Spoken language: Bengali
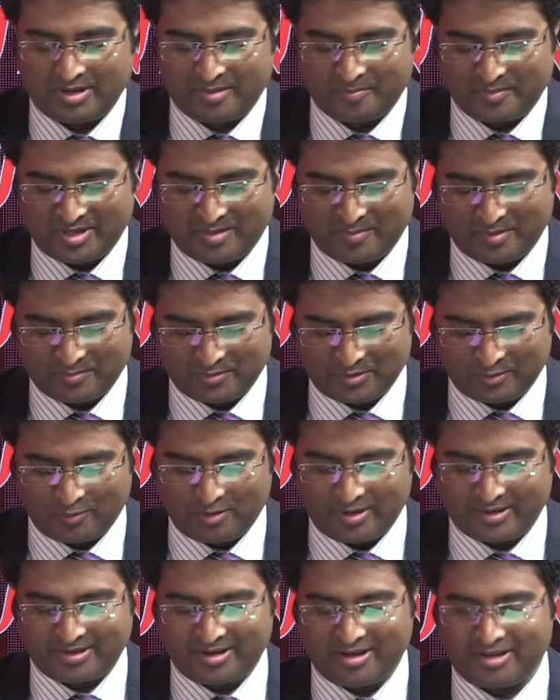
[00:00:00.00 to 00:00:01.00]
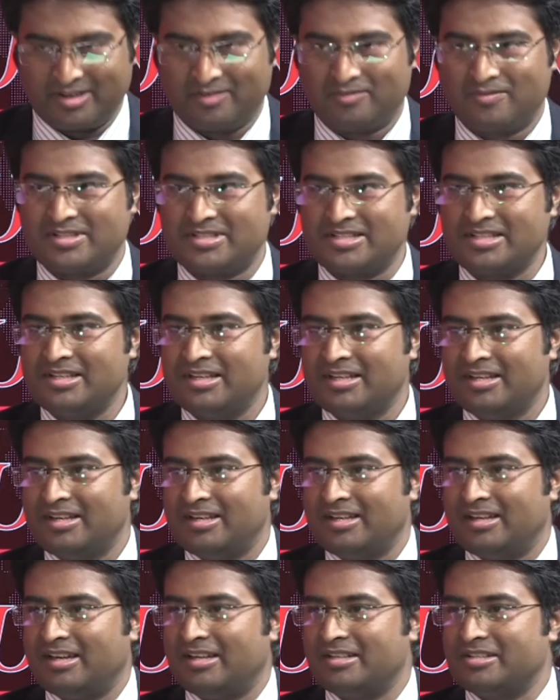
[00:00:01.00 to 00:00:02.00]
আমরা কলারকে হারিয়ে ফেলছি
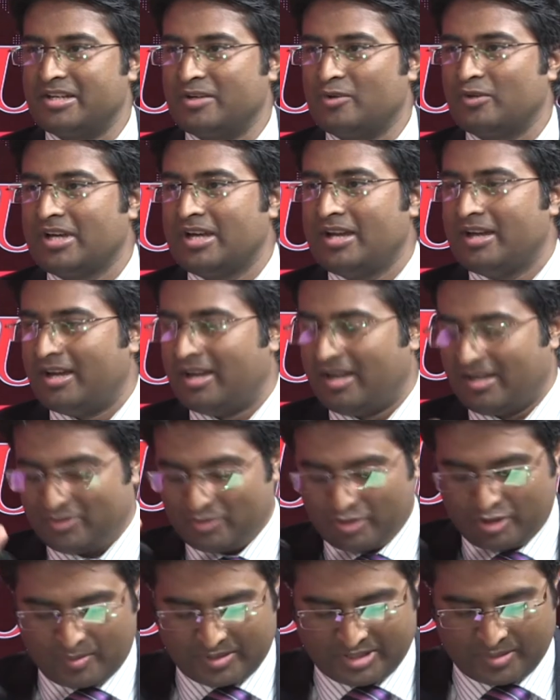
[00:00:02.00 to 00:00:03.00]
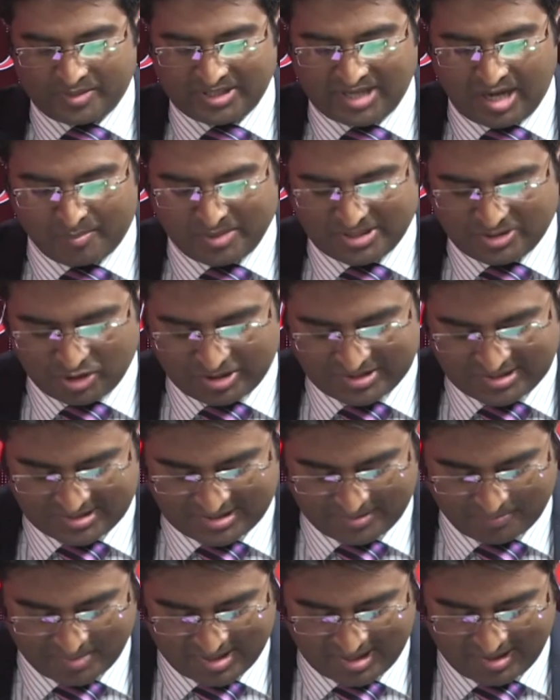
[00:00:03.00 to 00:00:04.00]
যাই হোক ধন্যবাদ আপনাকে আমি চলে
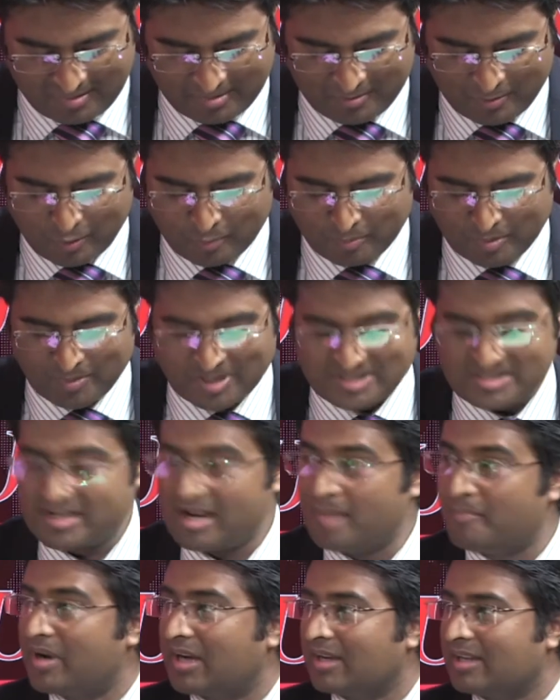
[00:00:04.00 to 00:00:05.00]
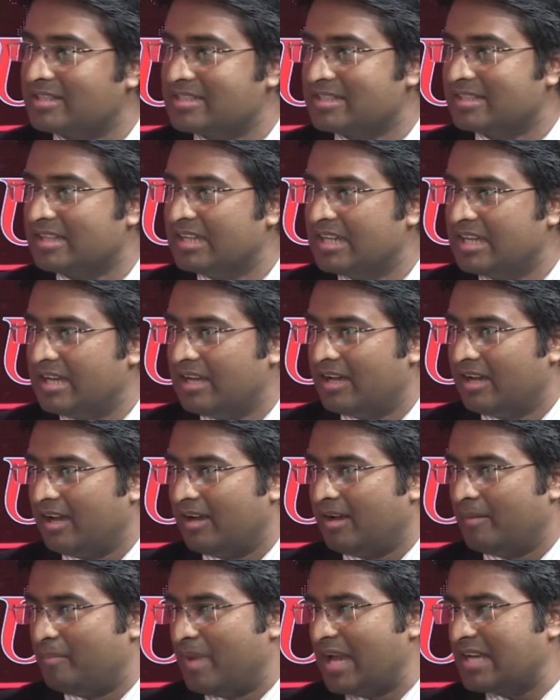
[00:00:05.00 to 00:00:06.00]
যাচ্ছি উর্মি মাসার আপনার কাছে
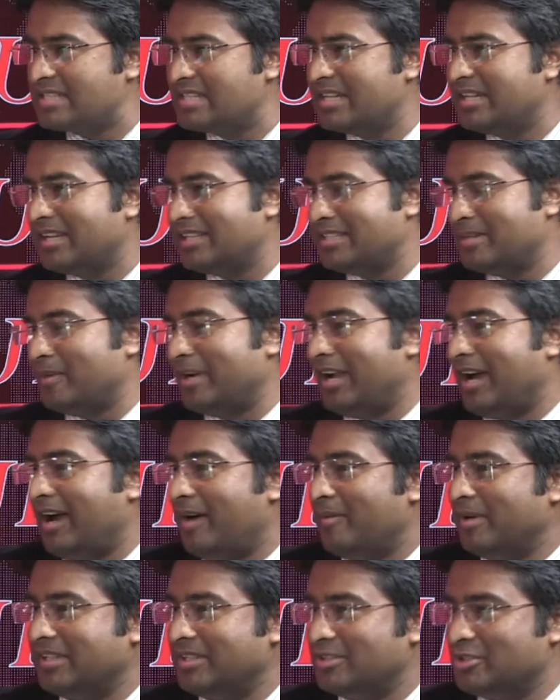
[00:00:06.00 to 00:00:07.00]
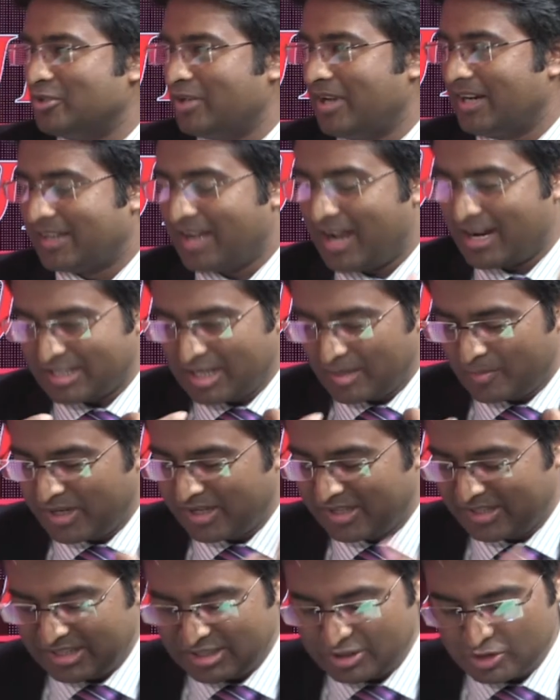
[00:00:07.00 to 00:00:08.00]
ভ্যাকসিনটা যেমন আমাদের জন্য একটা আশার
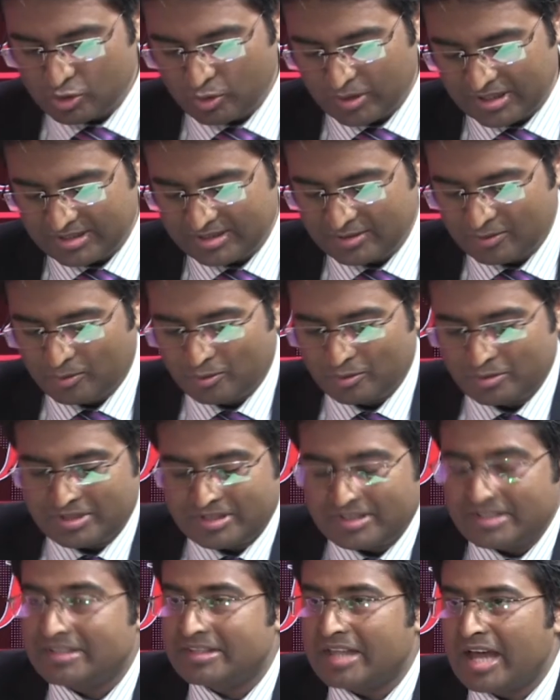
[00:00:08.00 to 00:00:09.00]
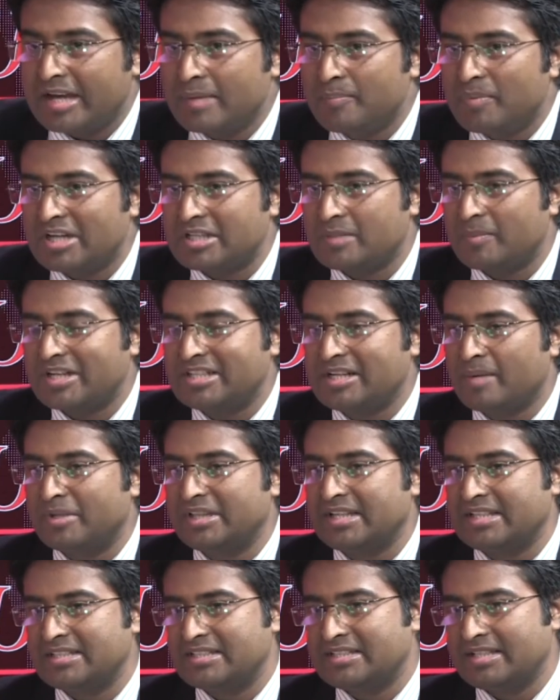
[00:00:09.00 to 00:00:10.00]
বাণী নিশ্চয়ই তো তারই পাশাপাশি আমরা
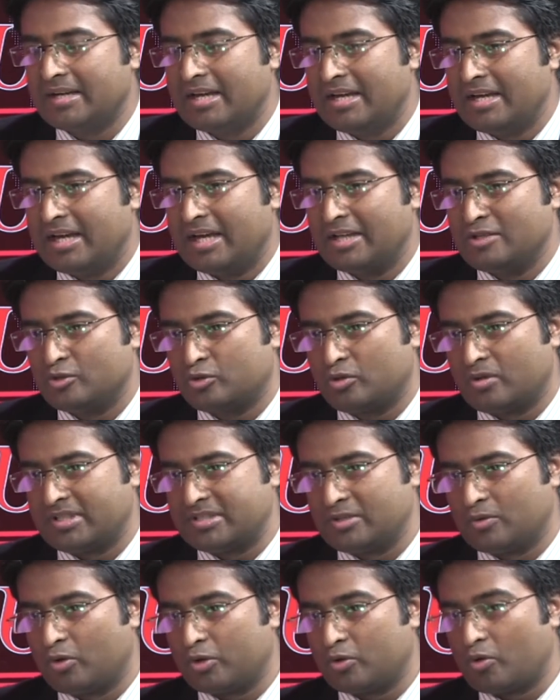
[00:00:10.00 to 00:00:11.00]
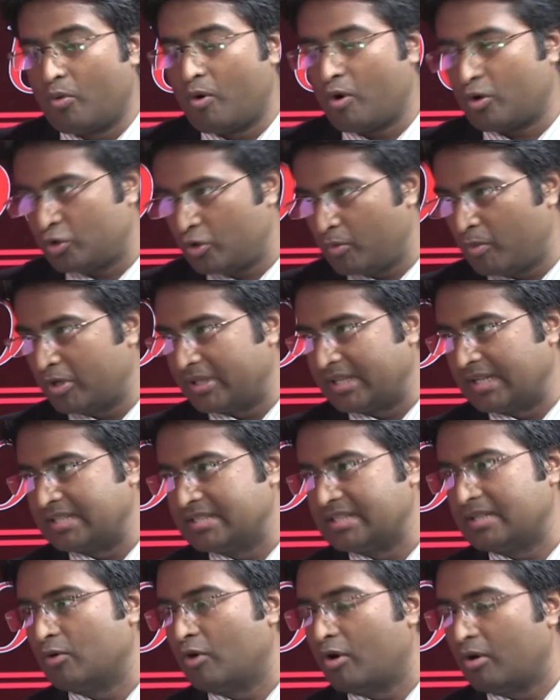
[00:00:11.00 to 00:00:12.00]
দেখছি যে যুক্তরাজ্যে গত অক্টোবর থেকে
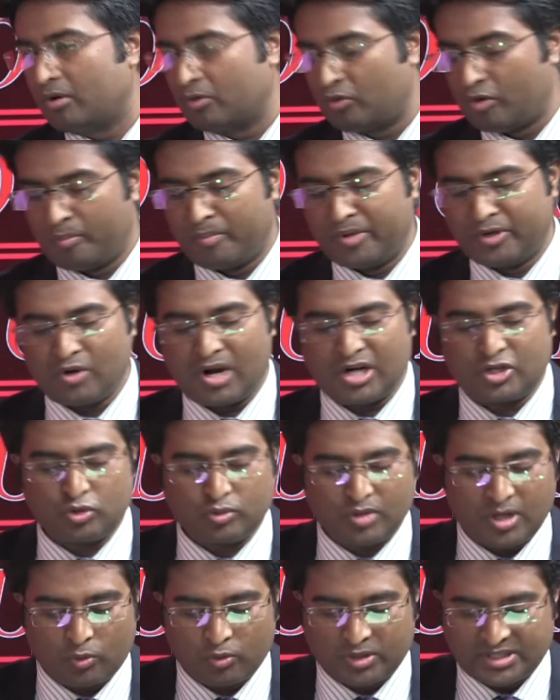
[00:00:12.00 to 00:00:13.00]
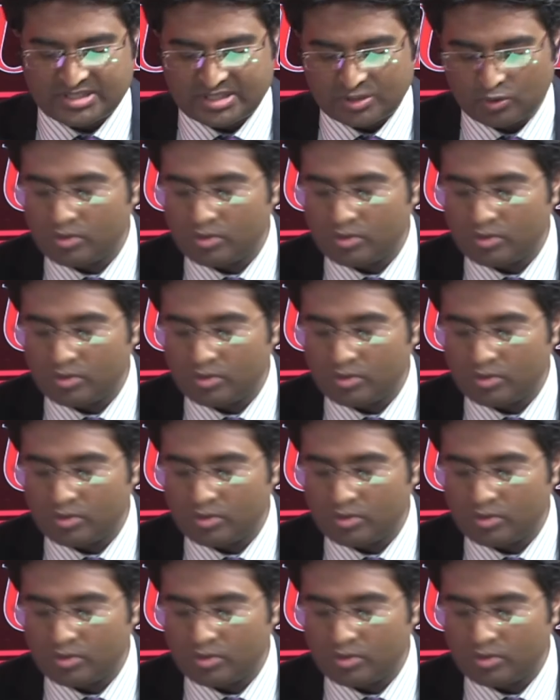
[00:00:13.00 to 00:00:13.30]
যেটা গভর্নমেন্টও আশঙ্কা করেছিল